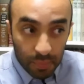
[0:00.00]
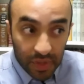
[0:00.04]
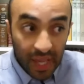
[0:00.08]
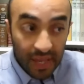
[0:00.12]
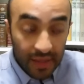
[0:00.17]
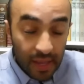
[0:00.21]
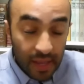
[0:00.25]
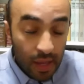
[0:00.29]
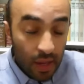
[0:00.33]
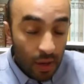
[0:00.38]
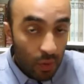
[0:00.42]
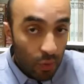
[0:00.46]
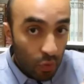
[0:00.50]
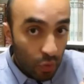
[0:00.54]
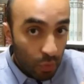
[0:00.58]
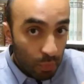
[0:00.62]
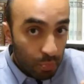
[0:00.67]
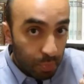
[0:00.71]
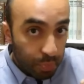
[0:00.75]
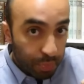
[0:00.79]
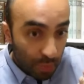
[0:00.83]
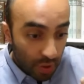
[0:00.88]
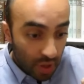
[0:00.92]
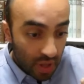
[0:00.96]
tiene
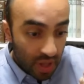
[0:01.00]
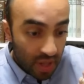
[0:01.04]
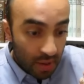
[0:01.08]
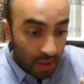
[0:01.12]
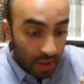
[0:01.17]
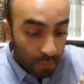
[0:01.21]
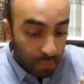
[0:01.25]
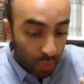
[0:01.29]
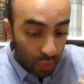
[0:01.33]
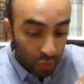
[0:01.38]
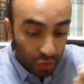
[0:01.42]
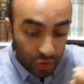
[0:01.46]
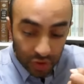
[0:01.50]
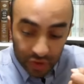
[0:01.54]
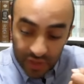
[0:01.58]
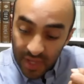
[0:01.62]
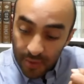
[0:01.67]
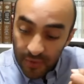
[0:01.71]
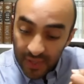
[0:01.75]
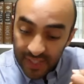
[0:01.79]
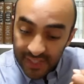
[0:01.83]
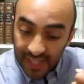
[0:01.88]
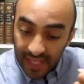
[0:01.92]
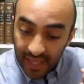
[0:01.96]
eh, puntos
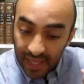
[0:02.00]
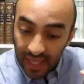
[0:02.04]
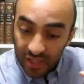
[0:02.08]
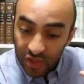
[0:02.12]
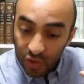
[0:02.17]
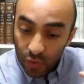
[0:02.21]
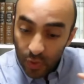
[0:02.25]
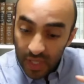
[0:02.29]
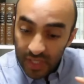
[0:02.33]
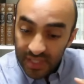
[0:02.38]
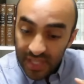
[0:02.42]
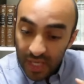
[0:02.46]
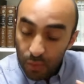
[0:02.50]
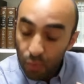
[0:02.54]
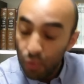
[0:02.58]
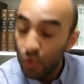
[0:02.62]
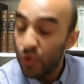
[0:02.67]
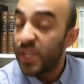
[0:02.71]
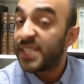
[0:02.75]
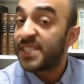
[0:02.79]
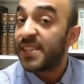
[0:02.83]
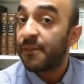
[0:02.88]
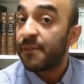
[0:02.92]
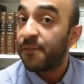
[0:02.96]
de vista que suelen ser
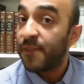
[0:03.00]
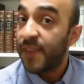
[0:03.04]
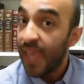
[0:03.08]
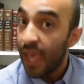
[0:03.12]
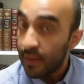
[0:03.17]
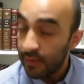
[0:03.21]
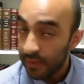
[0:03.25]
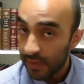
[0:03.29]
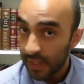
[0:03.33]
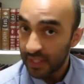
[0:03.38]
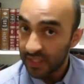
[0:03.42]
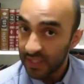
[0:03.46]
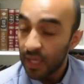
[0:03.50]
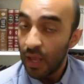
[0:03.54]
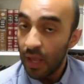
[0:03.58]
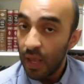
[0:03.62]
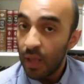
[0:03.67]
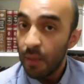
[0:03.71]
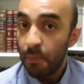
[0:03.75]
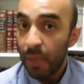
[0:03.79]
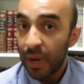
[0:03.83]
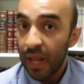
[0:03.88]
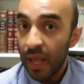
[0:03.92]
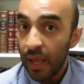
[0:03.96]
muy desafiantes,
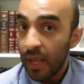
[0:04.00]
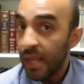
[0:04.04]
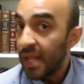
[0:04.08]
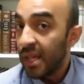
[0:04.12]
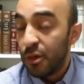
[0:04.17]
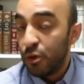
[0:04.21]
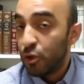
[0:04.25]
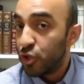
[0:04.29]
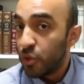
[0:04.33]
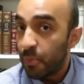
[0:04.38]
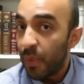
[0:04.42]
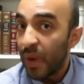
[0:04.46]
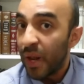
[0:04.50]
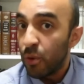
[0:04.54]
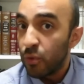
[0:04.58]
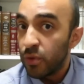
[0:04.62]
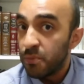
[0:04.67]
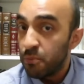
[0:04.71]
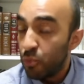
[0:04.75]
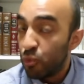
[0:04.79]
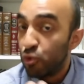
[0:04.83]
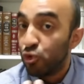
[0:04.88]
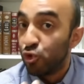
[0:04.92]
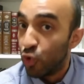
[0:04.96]
para, incluso para
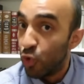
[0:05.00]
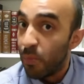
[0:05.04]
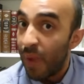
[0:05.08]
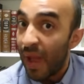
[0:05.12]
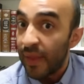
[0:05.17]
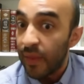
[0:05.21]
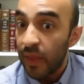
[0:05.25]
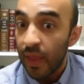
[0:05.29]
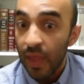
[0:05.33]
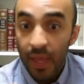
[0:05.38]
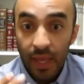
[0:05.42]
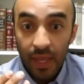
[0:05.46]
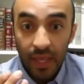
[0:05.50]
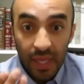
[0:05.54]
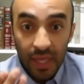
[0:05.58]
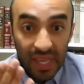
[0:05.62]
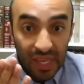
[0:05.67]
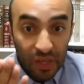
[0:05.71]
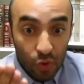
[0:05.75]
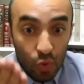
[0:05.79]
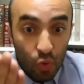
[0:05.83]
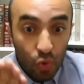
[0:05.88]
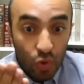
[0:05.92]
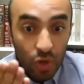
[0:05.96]
un musulmán.
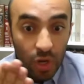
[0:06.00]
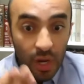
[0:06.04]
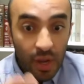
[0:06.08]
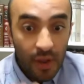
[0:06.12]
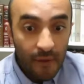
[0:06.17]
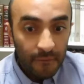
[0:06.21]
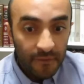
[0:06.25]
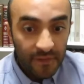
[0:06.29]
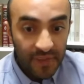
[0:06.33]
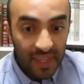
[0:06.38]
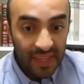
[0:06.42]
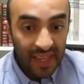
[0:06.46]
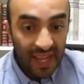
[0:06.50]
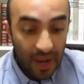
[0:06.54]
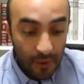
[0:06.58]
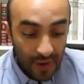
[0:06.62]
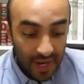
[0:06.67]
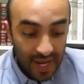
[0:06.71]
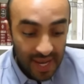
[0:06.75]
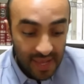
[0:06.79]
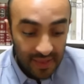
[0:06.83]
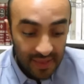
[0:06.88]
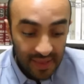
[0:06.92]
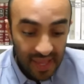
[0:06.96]
Y Nur tiene la
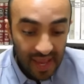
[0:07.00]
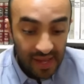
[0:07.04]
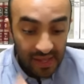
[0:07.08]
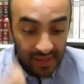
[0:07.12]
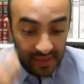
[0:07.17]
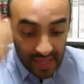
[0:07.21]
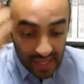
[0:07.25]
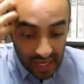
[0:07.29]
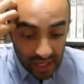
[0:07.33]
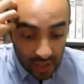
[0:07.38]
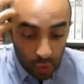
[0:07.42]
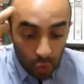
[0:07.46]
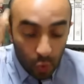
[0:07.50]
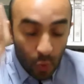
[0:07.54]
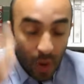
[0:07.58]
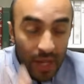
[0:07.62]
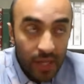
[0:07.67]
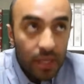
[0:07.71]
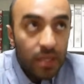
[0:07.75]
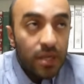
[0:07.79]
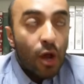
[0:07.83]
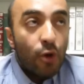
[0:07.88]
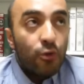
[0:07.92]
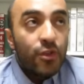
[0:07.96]
valentía
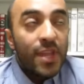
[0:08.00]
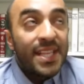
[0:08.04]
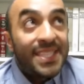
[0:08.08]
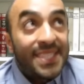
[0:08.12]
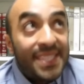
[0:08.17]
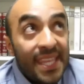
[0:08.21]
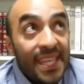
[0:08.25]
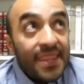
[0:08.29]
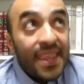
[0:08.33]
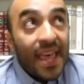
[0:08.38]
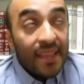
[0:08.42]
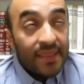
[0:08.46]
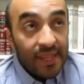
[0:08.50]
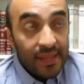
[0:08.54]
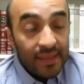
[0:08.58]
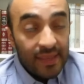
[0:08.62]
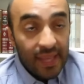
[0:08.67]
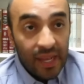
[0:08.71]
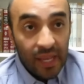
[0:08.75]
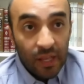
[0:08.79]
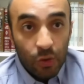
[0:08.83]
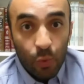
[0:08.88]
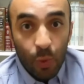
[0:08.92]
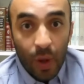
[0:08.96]
intelectual, la honestidad
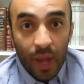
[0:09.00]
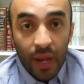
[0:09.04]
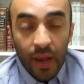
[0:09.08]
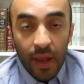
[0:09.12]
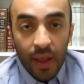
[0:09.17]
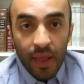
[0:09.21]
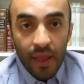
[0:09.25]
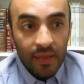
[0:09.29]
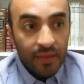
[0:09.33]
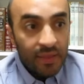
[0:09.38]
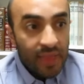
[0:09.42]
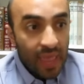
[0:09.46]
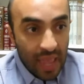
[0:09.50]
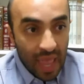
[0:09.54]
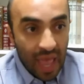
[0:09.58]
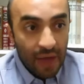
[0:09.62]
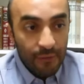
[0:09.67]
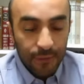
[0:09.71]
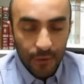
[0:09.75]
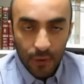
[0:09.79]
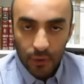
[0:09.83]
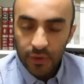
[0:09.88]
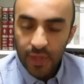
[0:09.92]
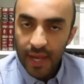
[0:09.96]
intelectual de
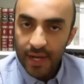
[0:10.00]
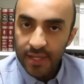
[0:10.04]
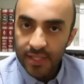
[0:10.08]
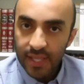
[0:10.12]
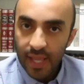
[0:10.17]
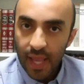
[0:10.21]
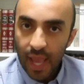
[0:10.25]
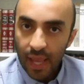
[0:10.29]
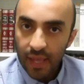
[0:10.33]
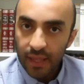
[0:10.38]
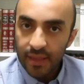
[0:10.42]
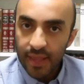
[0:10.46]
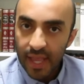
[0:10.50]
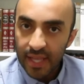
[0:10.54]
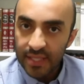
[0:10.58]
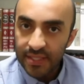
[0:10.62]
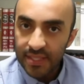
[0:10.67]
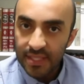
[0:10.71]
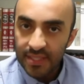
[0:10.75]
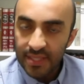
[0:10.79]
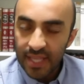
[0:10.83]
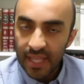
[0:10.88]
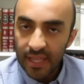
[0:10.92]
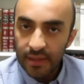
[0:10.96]
afrontarse a ideas
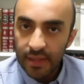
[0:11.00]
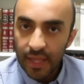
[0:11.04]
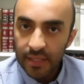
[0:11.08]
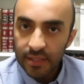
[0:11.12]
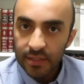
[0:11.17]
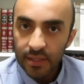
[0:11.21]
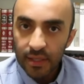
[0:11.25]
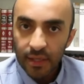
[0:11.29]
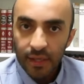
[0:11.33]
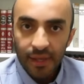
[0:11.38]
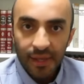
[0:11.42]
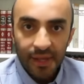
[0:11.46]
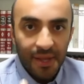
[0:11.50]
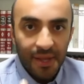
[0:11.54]
distintas.